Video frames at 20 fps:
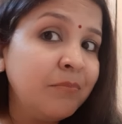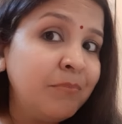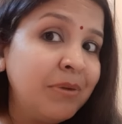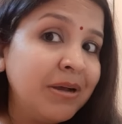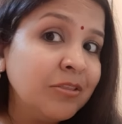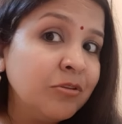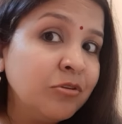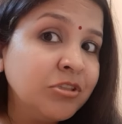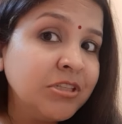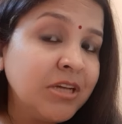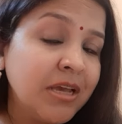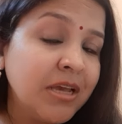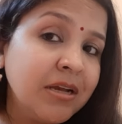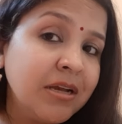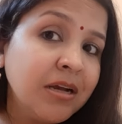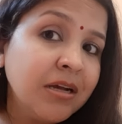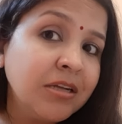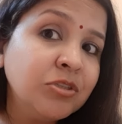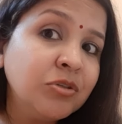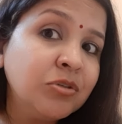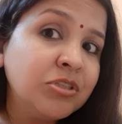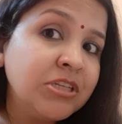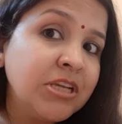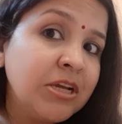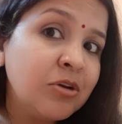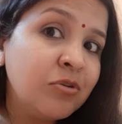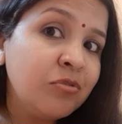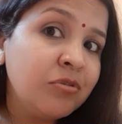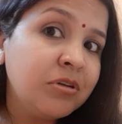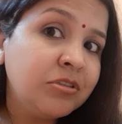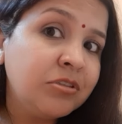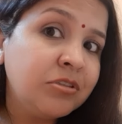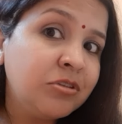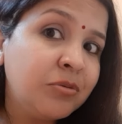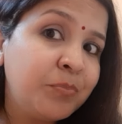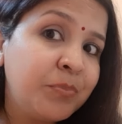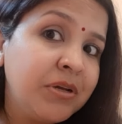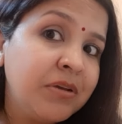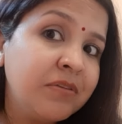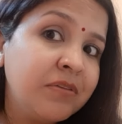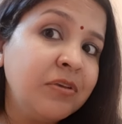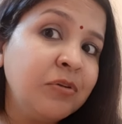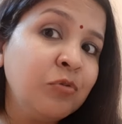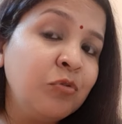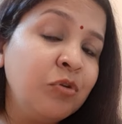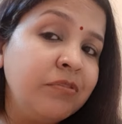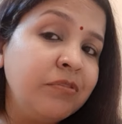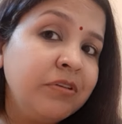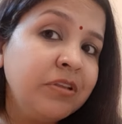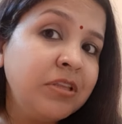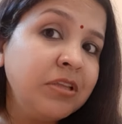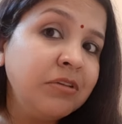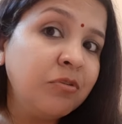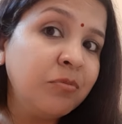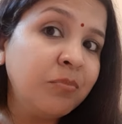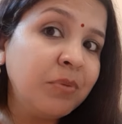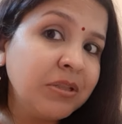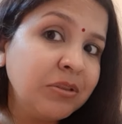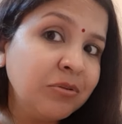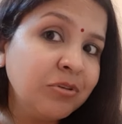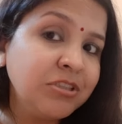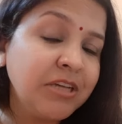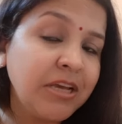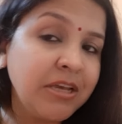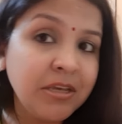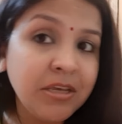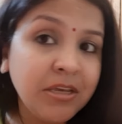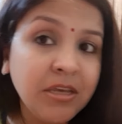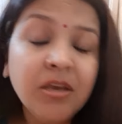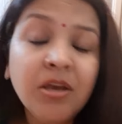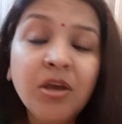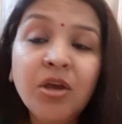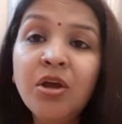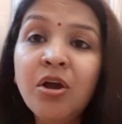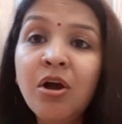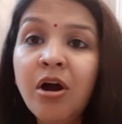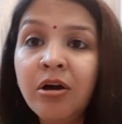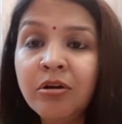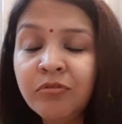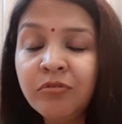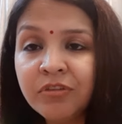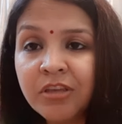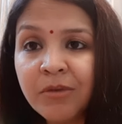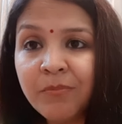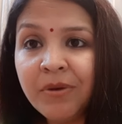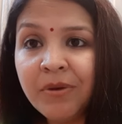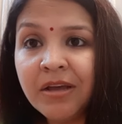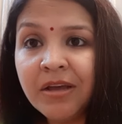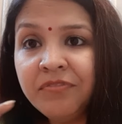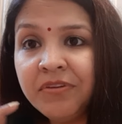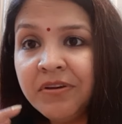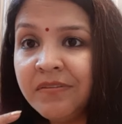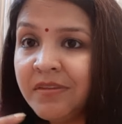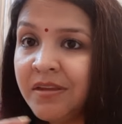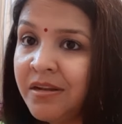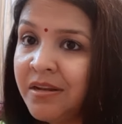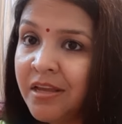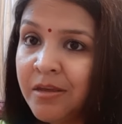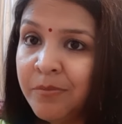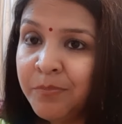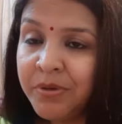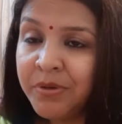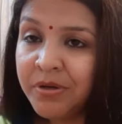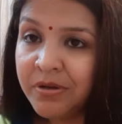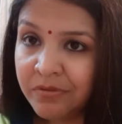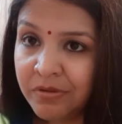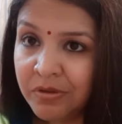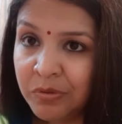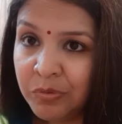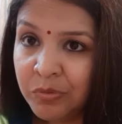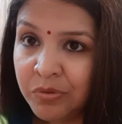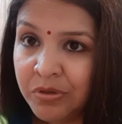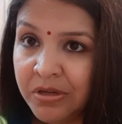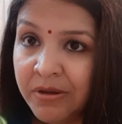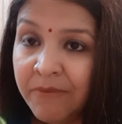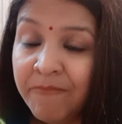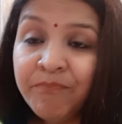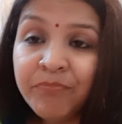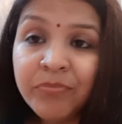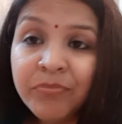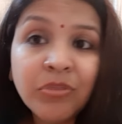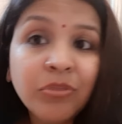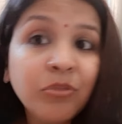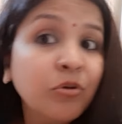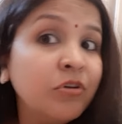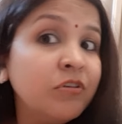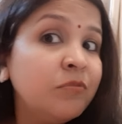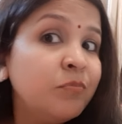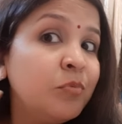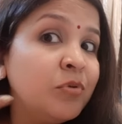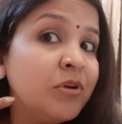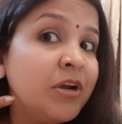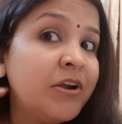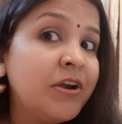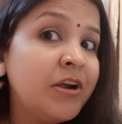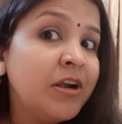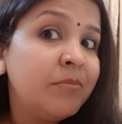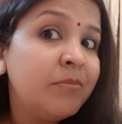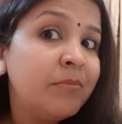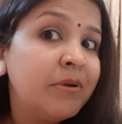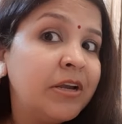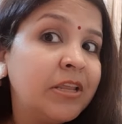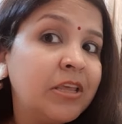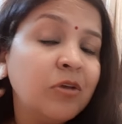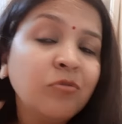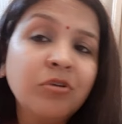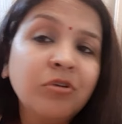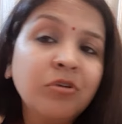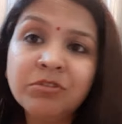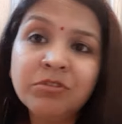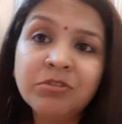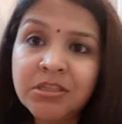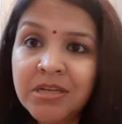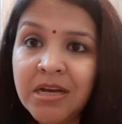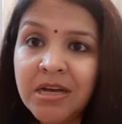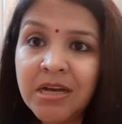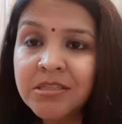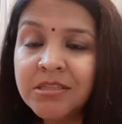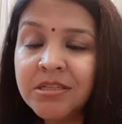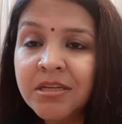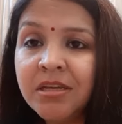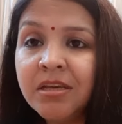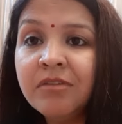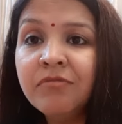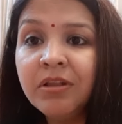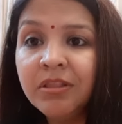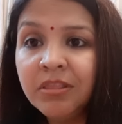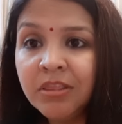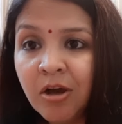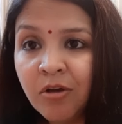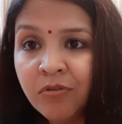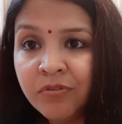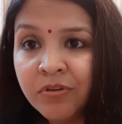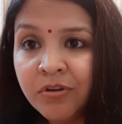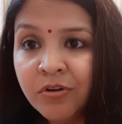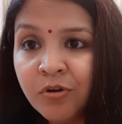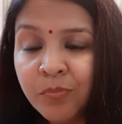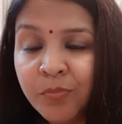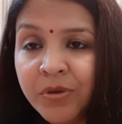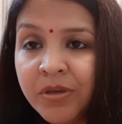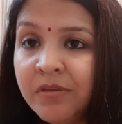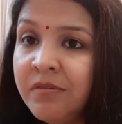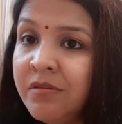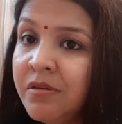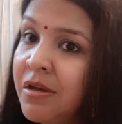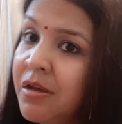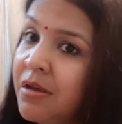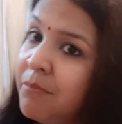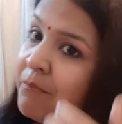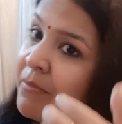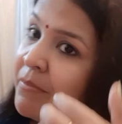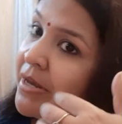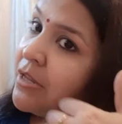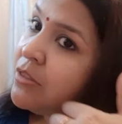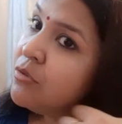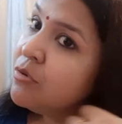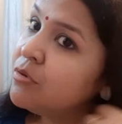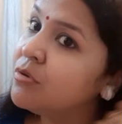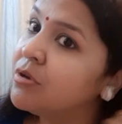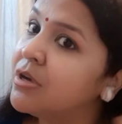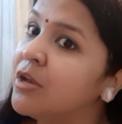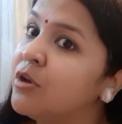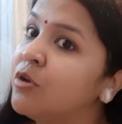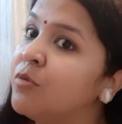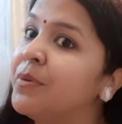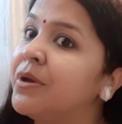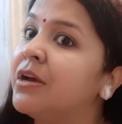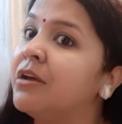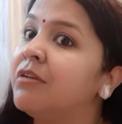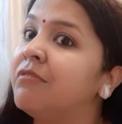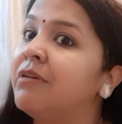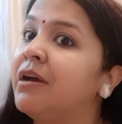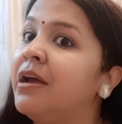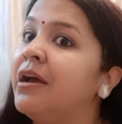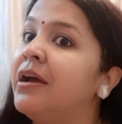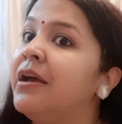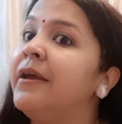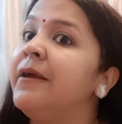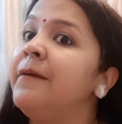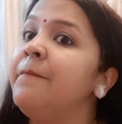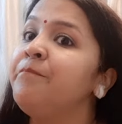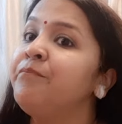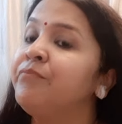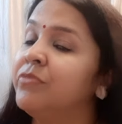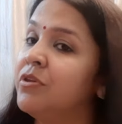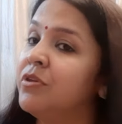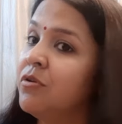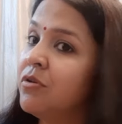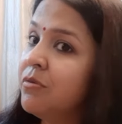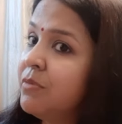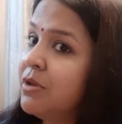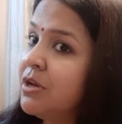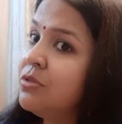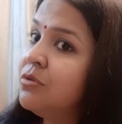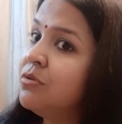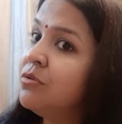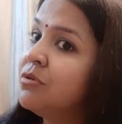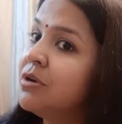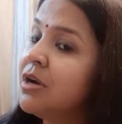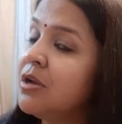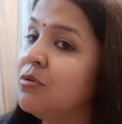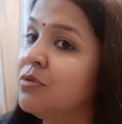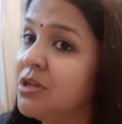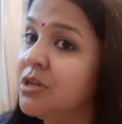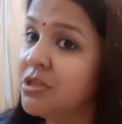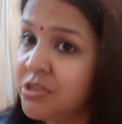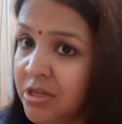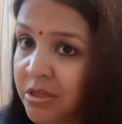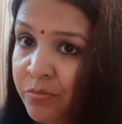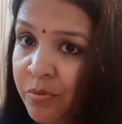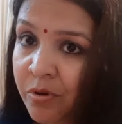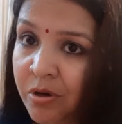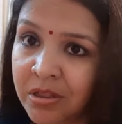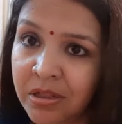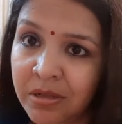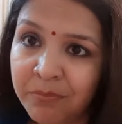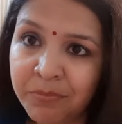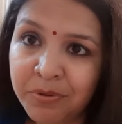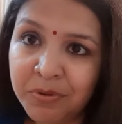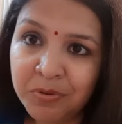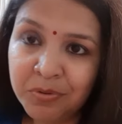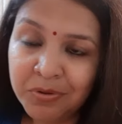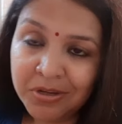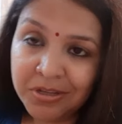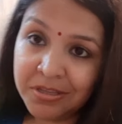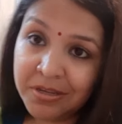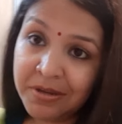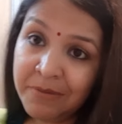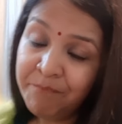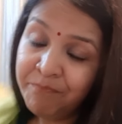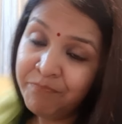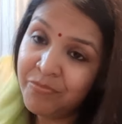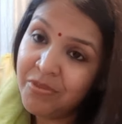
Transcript: बंद हो जाएगा जो छेक जो पियर्सिंग हुई हुई थी वो बंद हो जाएगी और उसके बाद फिर से नई पियर्सिंग होगी तो इस पूरे ट्रीटमेंट के उन्होंने मुझे चार्ज किए वन थाउजेंड रुपीज़ मैंने दोनों कानों पे करवाया है क्योंकि मेरे दोनों कानों के छेद बहुत लंबे हो गए थे